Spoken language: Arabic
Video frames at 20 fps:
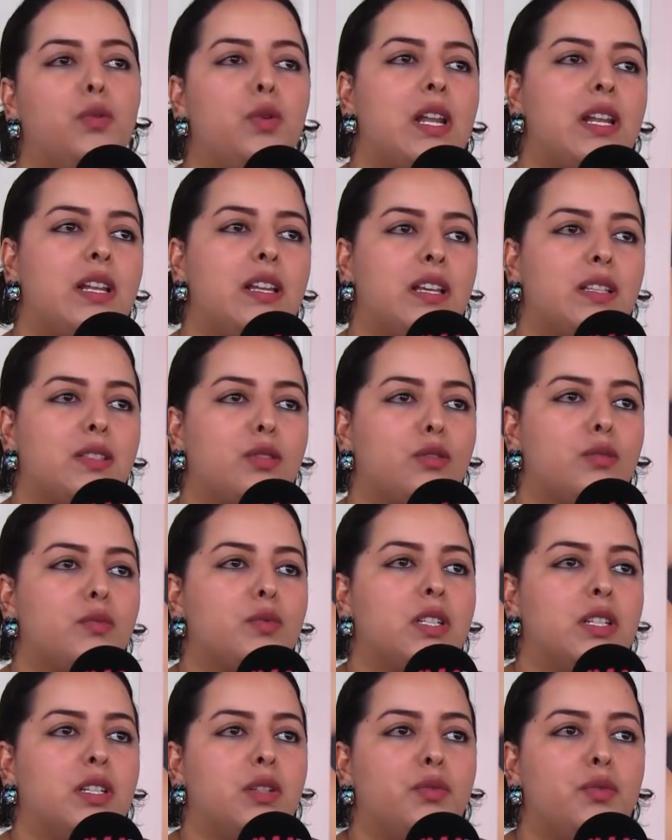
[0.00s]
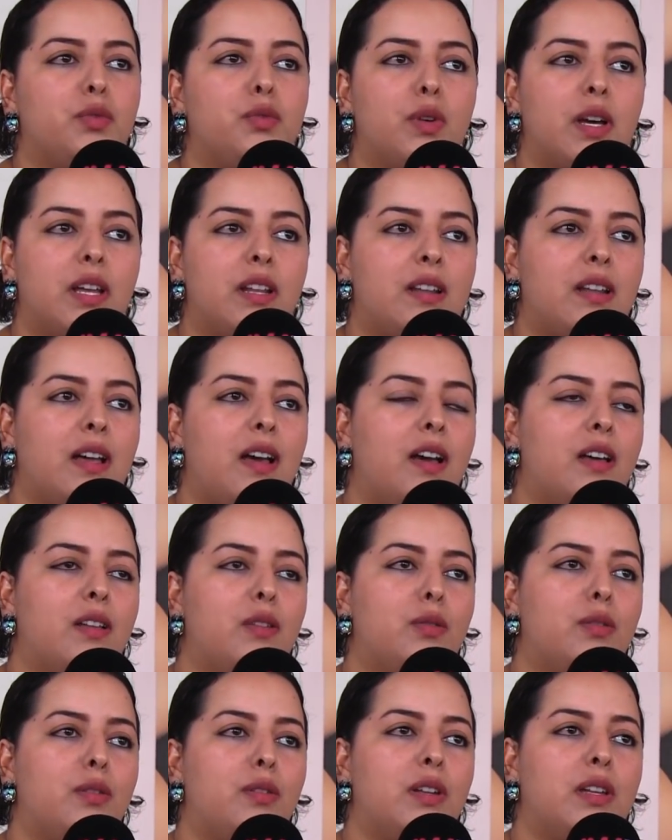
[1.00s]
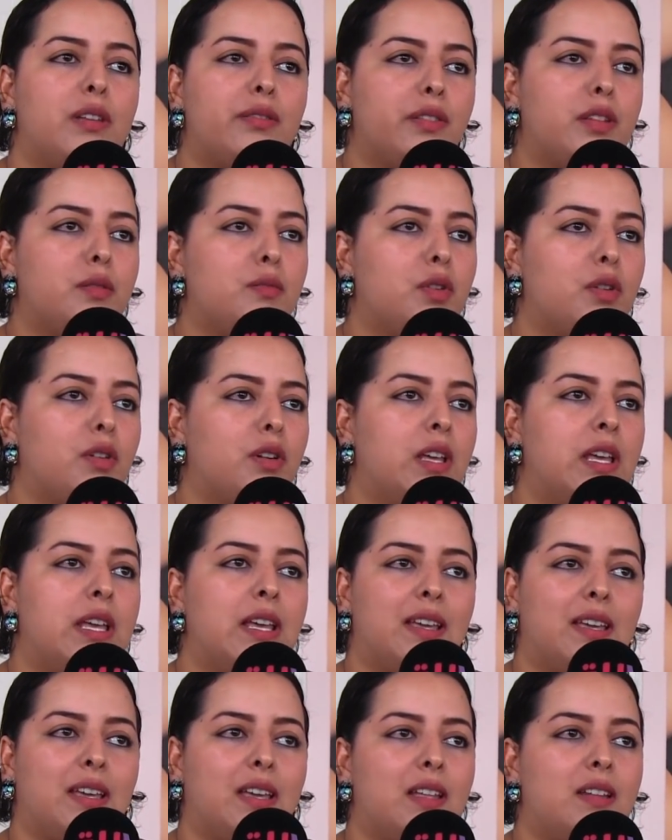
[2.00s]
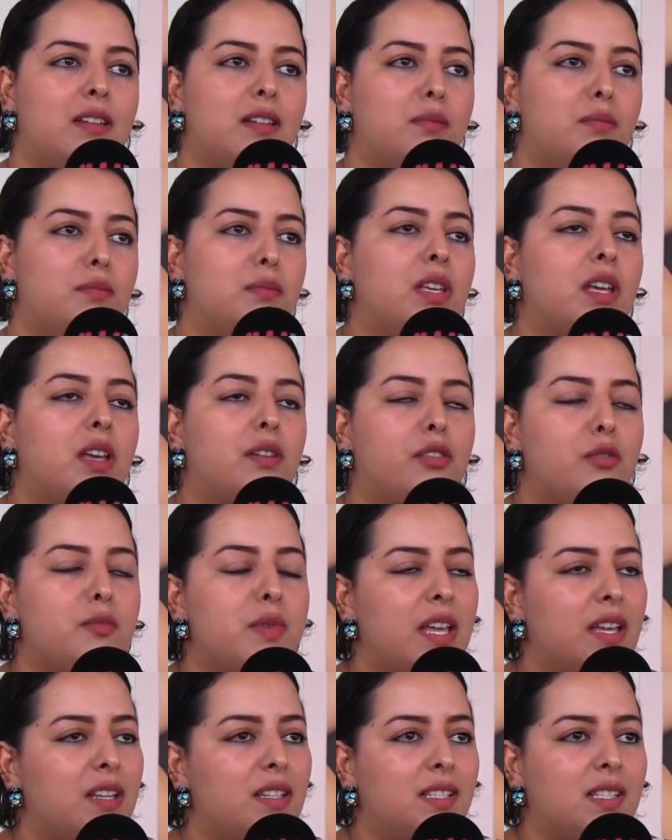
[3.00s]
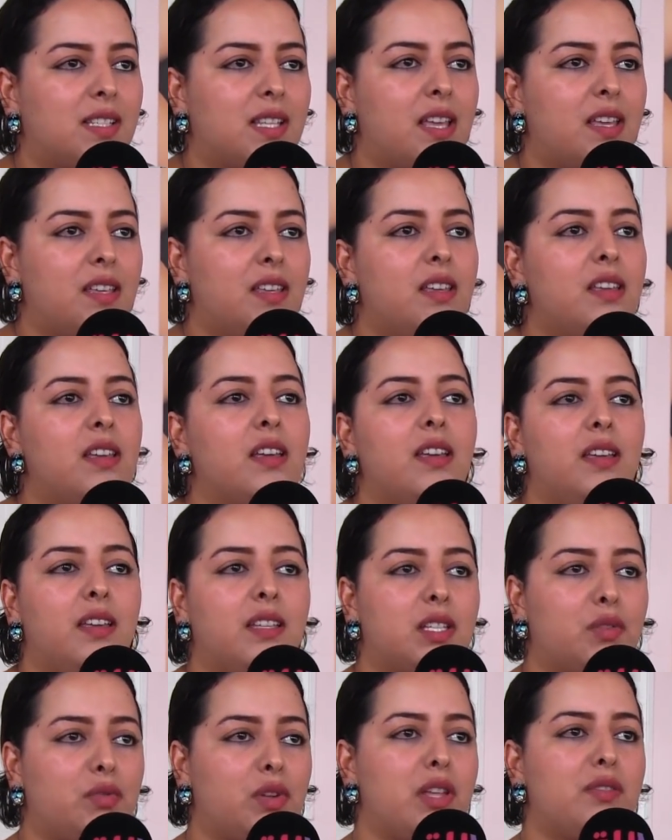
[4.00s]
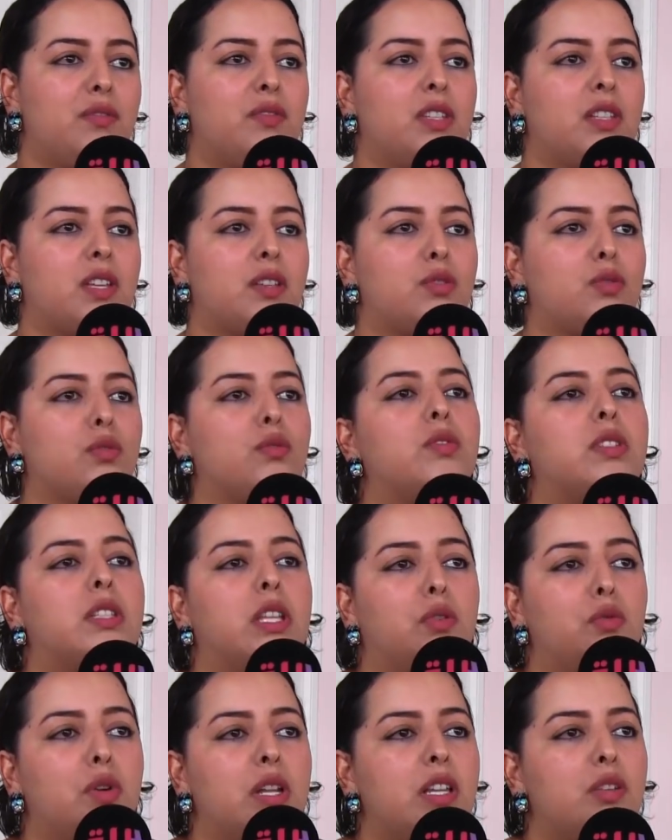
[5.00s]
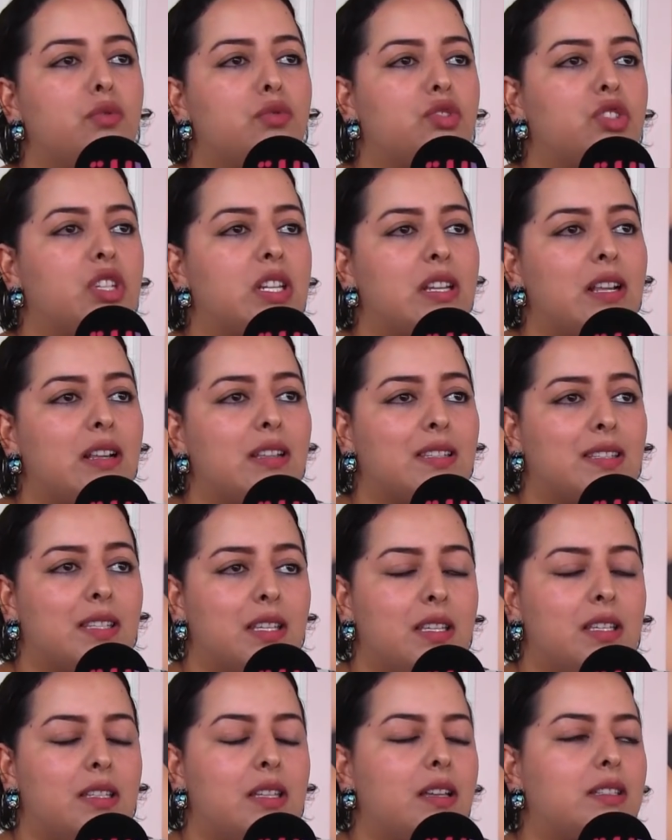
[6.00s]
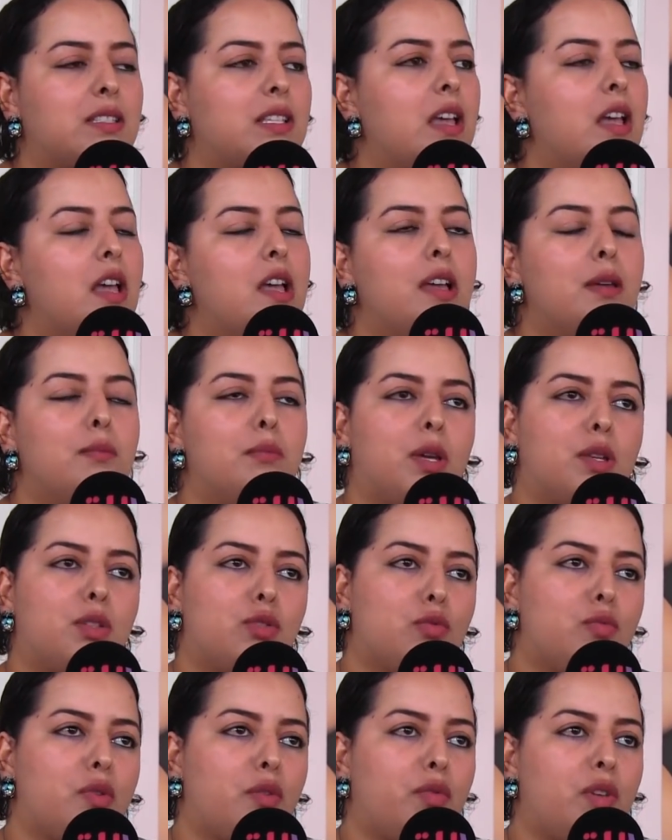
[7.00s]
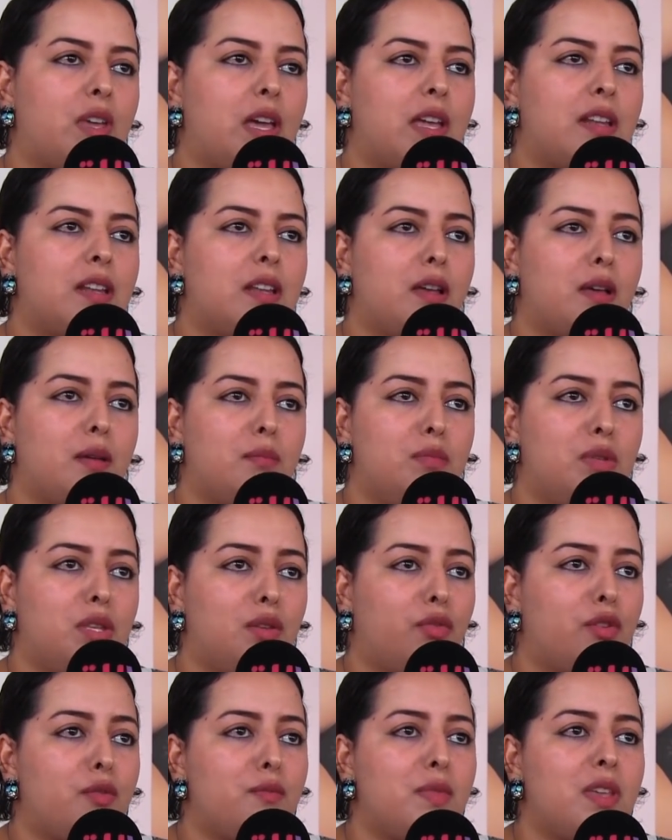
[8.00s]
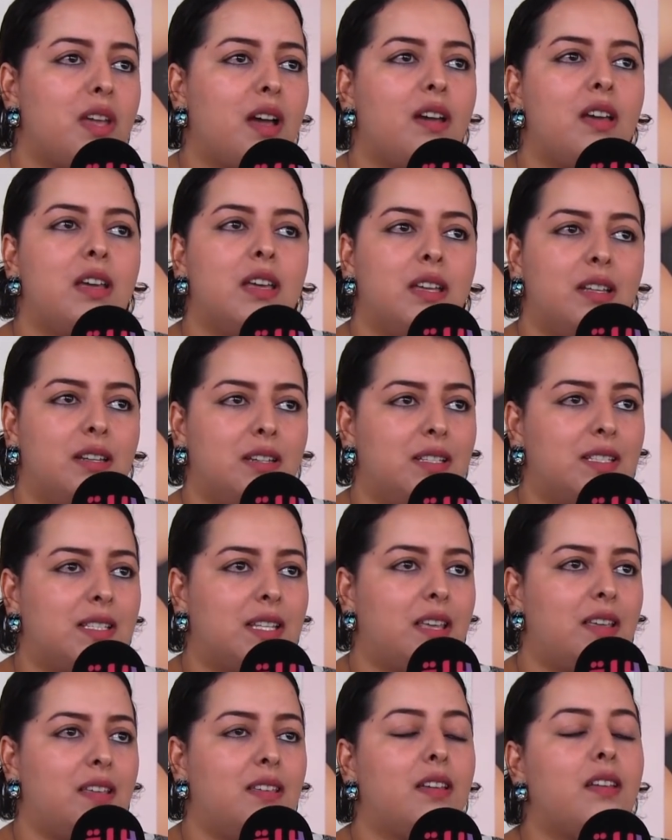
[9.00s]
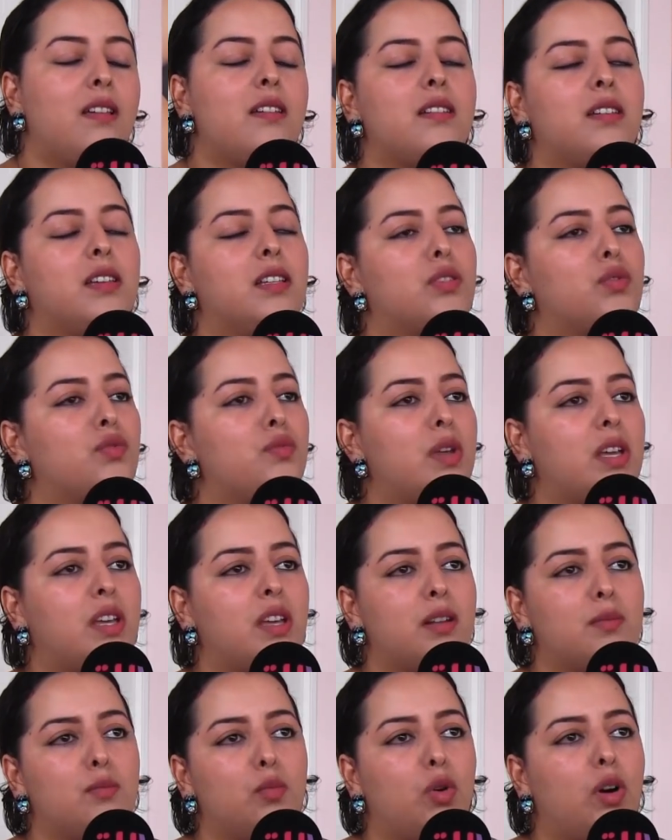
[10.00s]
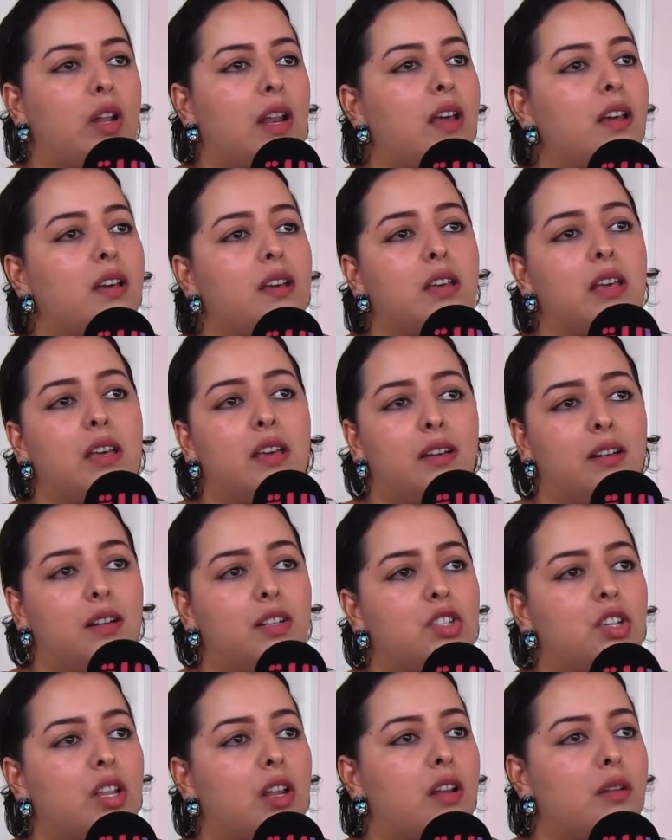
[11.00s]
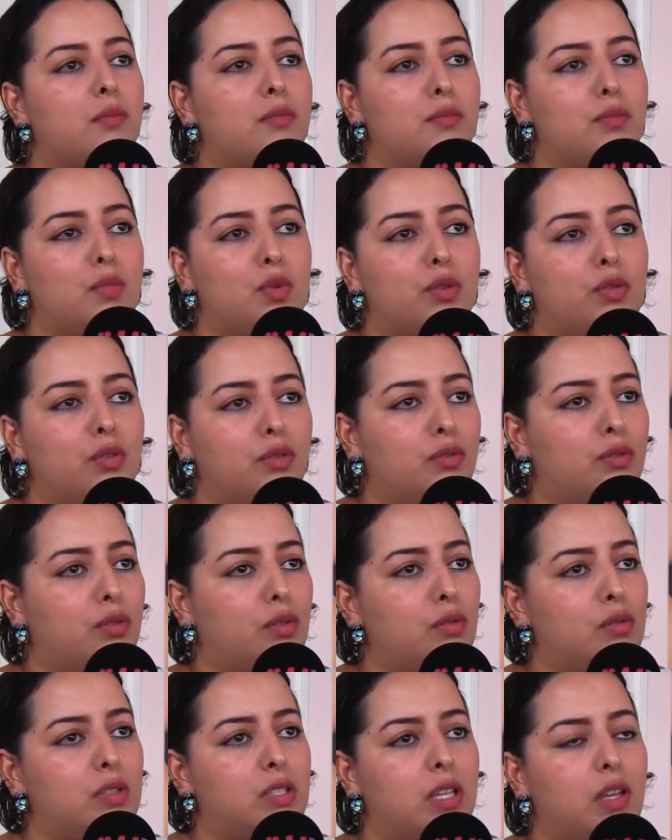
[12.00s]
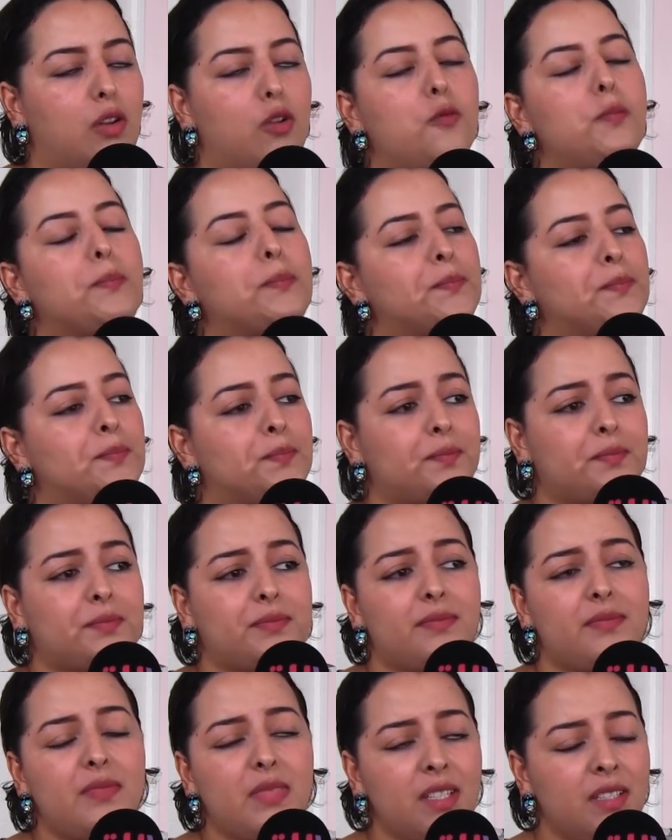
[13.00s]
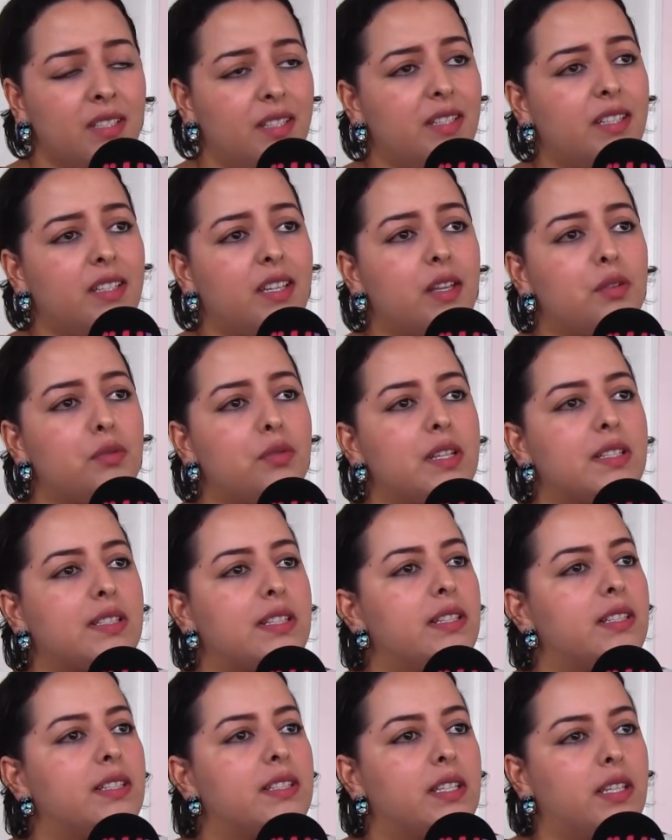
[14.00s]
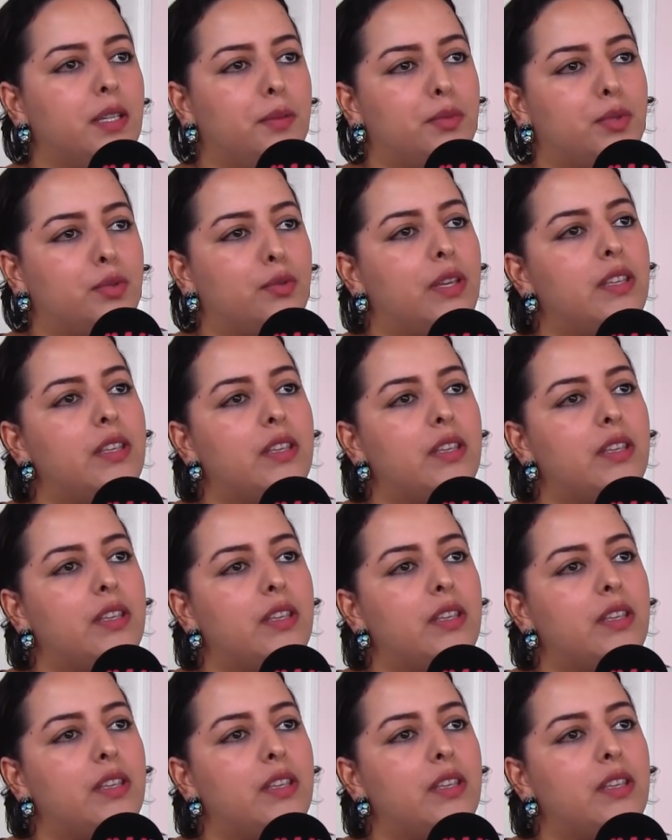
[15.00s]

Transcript: اولا اللي خصكم تعرفوا هو ان ليفينمون كان 100% نسائي حتى في الانفيتاسيون الدعوه اللي وجهنا للسيدات مكتوبه فيه ان 100% نسائيه كانت في مكان مغلق الرجال ممنوع الدخول ديالهم يعني كانوا ناس اللي تيحبسوا